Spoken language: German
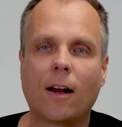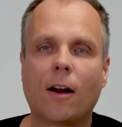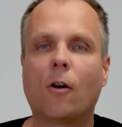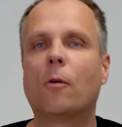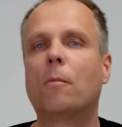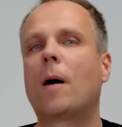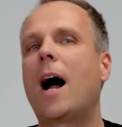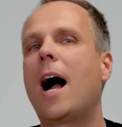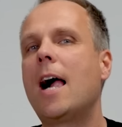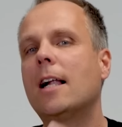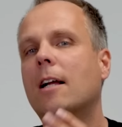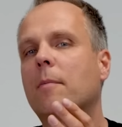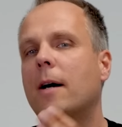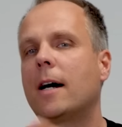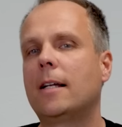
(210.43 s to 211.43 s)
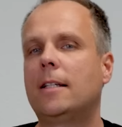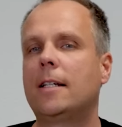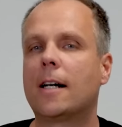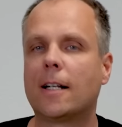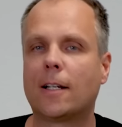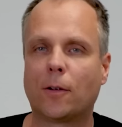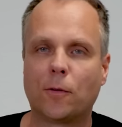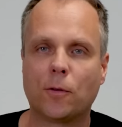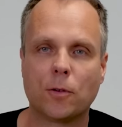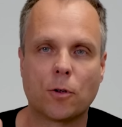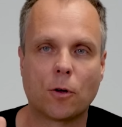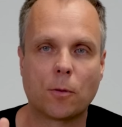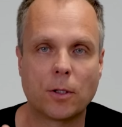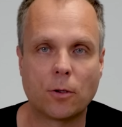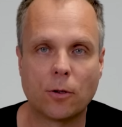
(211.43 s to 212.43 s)
um allgemein die
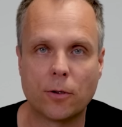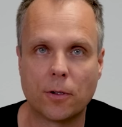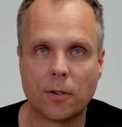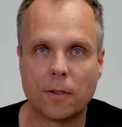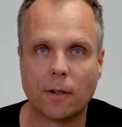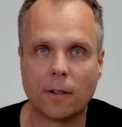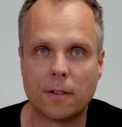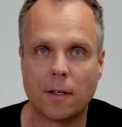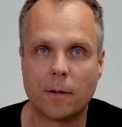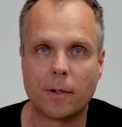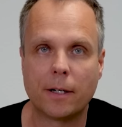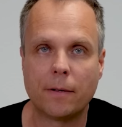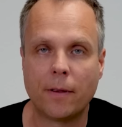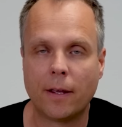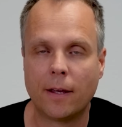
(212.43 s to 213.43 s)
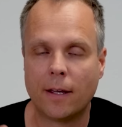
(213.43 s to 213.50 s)
Altersvorsorge mit Gold und Silber.